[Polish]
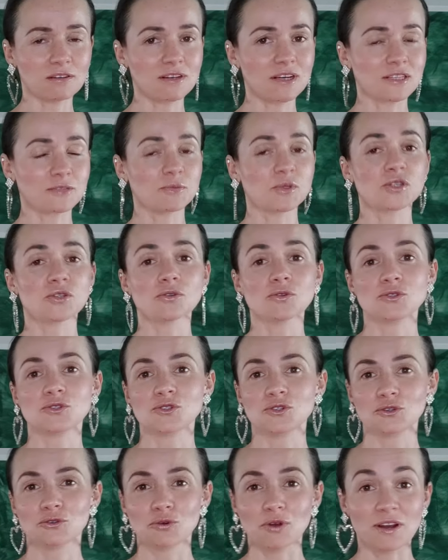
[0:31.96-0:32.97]

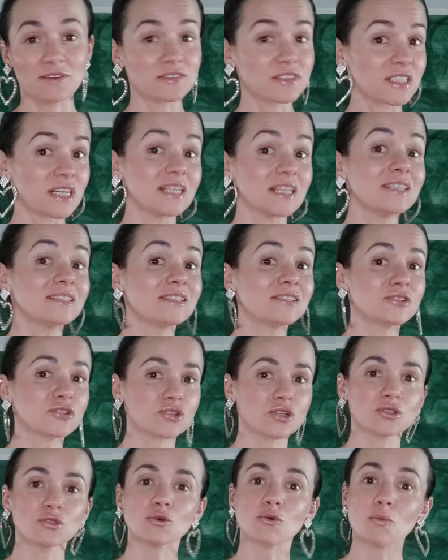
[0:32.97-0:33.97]
Orgazmiczności, która wcale nie
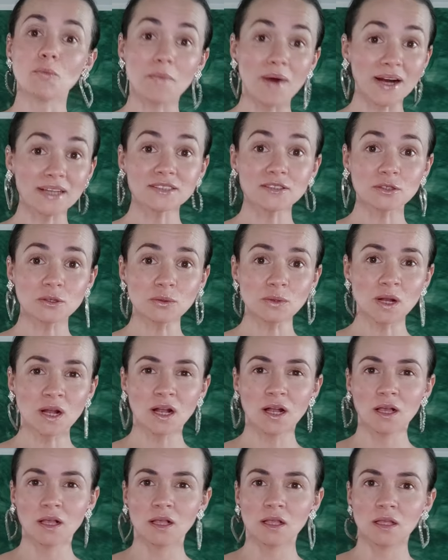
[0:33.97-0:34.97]
jest żadną magią,
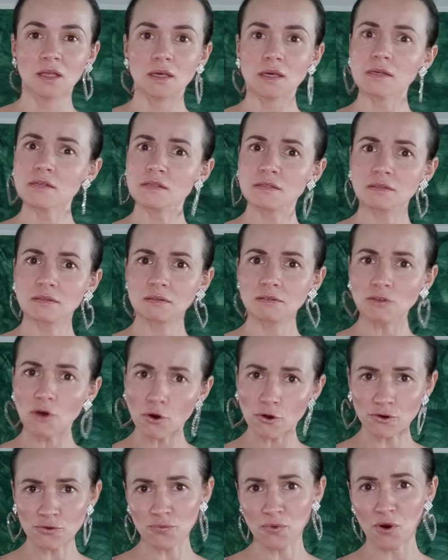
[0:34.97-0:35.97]
jest
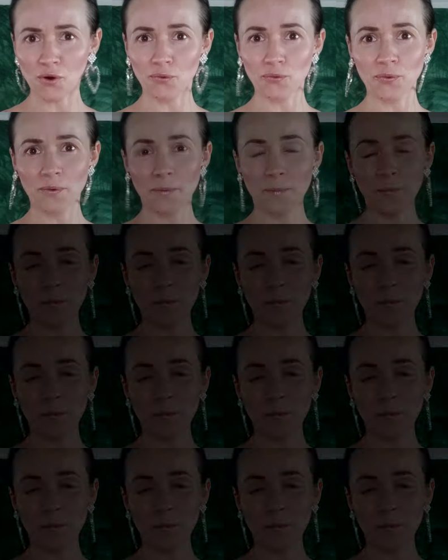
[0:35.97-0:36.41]
normą.